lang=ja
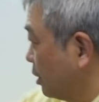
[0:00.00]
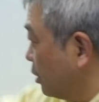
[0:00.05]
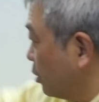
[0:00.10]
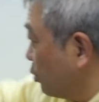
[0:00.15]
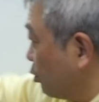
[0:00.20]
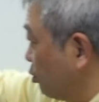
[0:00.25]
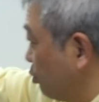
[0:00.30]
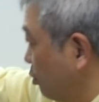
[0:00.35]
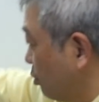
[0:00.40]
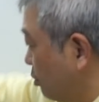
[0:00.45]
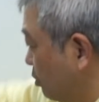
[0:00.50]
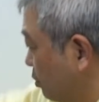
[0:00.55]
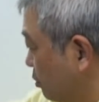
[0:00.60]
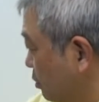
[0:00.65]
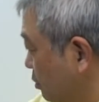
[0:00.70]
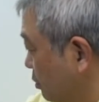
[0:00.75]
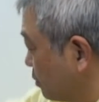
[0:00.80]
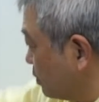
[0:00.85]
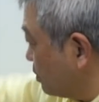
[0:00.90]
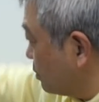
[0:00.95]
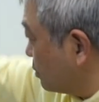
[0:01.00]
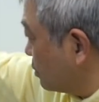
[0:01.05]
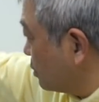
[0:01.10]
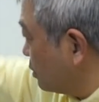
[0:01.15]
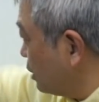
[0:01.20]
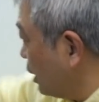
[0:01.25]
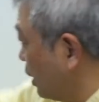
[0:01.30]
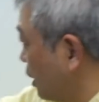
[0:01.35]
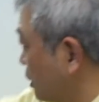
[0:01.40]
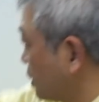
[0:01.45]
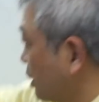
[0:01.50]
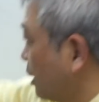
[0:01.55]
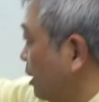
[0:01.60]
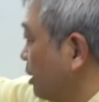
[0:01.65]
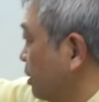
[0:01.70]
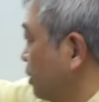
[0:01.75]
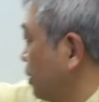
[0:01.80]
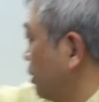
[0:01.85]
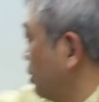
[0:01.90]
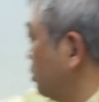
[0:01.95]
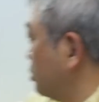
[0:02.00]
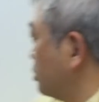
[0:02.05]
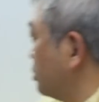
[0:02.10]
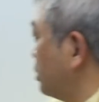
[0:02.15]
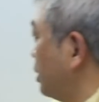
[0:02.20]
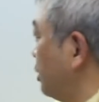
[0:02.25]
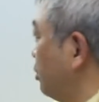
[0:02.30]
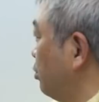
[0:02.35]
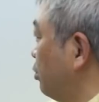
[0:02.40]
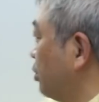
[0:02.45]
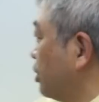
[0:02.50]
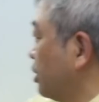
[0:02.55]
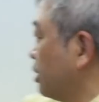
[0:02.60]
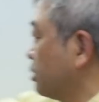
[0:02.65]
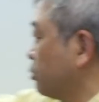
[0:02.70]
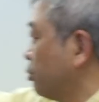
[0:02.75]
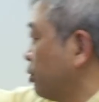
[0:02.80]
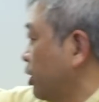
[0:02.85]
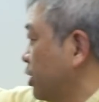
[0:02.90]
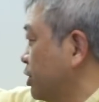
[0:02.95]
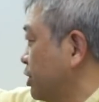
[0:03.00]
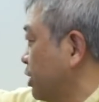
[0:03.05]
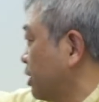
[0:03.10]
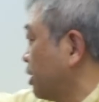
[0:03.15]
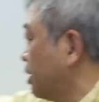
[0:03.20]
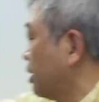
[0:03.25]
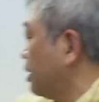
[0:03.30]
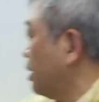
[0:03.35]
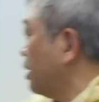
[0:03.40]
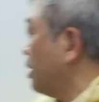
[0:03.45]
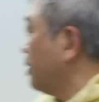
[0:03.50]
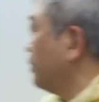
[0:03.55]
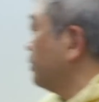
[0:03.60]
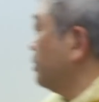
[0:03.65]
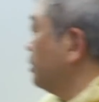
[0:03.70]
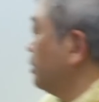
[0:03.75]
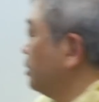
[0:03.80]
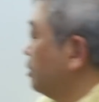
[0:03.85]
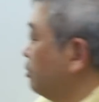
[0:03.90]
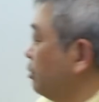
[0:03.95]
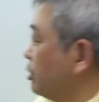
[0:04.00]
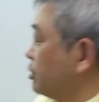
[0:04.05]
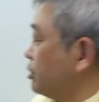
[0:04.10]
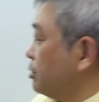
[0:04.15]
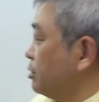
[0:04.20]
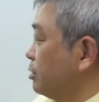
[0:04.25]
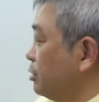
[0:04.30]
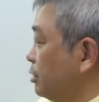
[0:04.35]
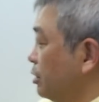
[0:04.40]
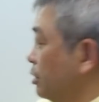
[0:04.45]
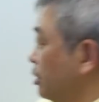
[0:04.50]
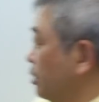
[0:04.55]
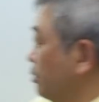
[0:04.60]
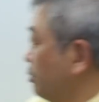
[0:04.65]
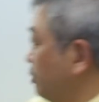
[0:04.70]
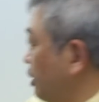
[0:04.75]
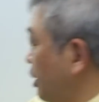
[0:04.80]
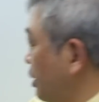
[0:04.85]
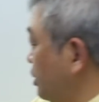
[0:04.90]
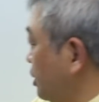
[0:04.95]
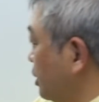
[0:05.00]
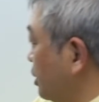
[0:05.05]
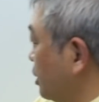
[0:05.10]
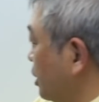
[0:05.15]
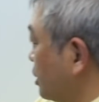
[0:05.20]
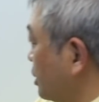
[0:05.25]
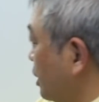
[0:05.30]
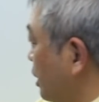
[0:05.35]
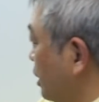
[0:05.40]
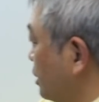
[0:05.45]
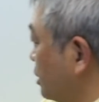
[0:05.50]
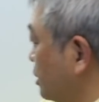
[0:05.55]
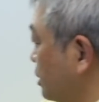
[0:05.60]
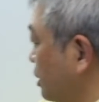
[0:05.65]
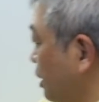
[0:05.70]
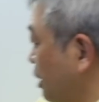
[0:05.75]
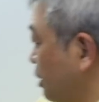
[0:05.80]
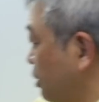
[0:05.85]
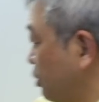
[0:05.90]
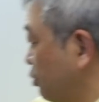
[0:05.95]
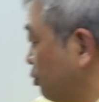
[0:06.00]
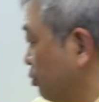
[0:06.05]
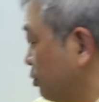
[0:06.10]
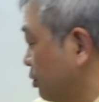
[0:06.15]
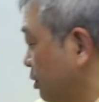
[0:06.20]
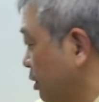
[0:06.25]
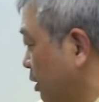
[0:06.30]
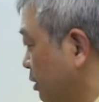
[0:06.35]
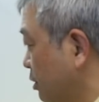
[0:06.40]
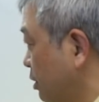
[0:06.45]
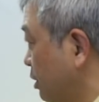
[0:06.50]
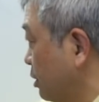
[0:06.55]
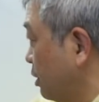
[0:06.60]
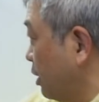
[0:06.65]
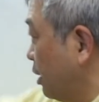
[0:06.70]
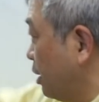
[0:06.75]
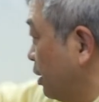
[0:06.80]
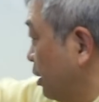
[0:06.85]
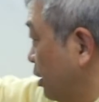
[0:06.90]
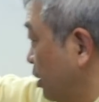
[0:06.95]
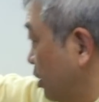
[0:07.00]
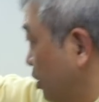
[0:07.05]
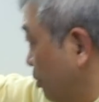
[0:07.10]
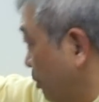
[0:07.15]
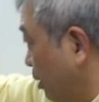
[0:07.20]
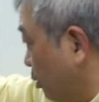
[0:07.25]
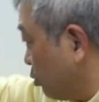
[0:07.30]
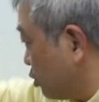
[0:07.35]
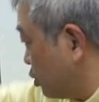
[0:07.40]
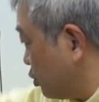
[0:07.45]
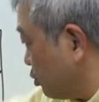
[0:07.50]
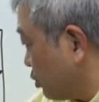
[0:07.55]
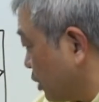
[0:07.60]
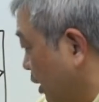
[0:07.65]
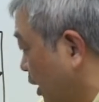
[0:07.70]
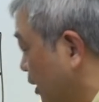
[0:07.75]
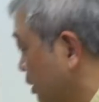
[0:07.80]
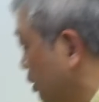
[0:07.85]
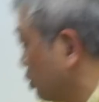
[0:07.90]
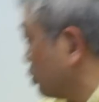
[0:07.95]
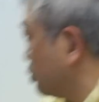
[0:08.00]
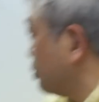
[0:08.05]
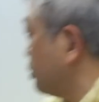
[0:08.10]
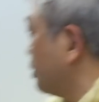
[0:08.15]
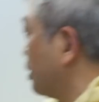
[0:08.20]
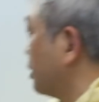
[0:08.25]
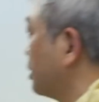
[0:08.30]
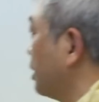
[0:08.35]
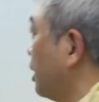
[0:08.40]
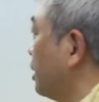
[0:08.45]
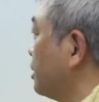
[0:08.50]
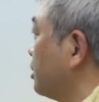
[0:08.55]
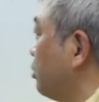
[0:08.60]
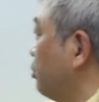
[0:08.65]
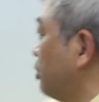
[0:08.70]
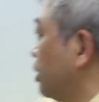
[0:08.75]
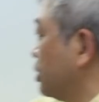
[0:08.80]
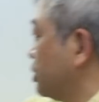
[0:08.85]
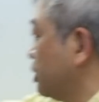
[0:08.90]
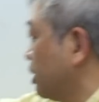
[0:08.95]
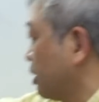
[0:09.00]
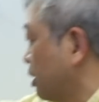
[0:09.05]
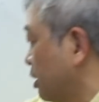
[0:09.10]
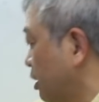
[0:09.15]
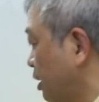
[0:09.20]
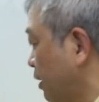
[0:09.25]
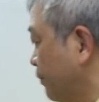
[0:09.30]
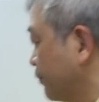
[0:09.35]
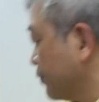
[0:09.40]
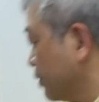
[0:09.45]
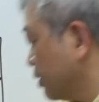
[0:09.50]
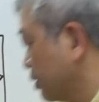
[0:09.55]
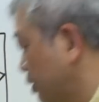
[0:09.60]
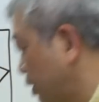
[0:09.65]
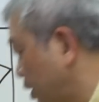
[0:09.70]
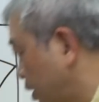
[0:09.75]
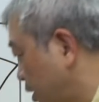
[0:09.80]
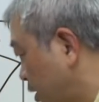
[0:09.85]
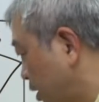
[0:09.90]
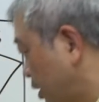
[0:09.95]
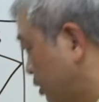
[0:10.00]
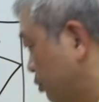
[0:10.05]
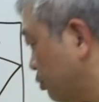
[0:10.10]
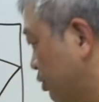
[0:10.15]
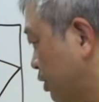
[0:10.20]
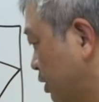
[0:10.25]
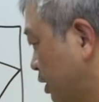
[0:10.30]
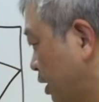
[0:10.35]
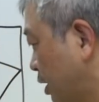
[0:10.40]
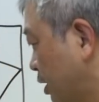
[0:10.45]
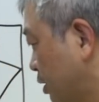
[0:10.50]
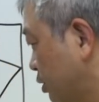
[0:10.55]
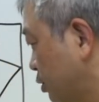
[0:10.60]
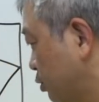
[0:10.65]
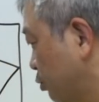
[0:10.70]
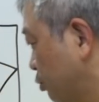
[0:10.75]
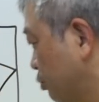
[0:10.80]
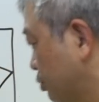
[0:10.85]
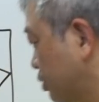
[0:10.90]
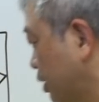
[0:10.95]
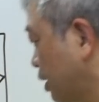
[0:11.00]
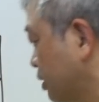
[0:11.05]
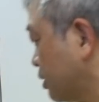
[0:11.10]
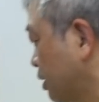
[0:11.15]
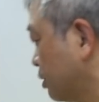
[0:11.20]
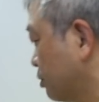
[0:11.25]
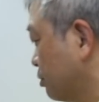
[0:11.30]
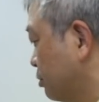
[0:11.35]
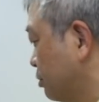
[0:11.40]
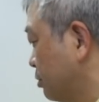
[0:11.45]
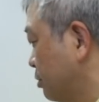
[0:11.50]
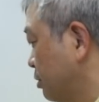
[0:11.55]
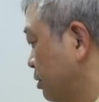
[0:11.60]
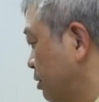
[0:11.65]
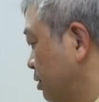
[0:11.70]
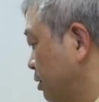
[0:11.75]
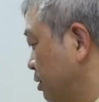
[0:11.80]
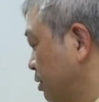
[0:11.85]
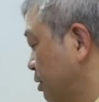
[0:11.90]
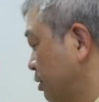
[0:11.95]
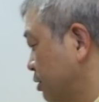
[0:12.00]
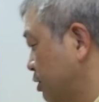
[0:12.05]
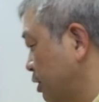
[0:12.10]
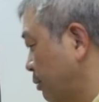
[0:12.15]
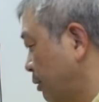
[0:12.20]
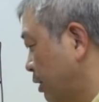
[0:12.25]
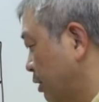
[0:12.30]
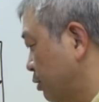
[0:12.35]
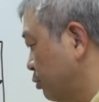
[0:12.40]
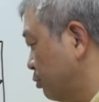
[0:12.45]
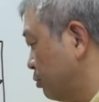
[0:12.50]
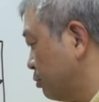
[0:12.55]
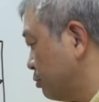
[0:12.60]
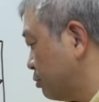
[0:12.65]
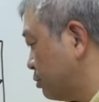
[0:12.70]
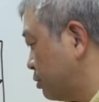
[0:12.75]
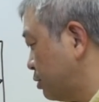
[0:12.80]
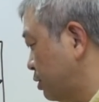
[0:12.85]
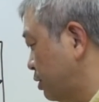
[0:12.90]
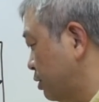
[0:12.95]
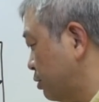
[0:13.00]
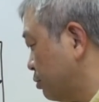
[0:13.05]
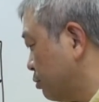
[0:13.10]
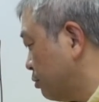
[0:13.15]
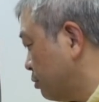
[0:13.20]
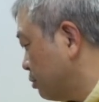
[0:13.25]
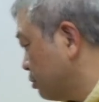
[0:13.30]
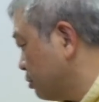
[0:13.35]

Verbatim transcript: この長さ、平正方形なんで同じだから、まず、面積が3対4なんで、で、まあこっちを高さとするなら高さ同じだから、底辺の比が4対3と。じゃあまあ 4t と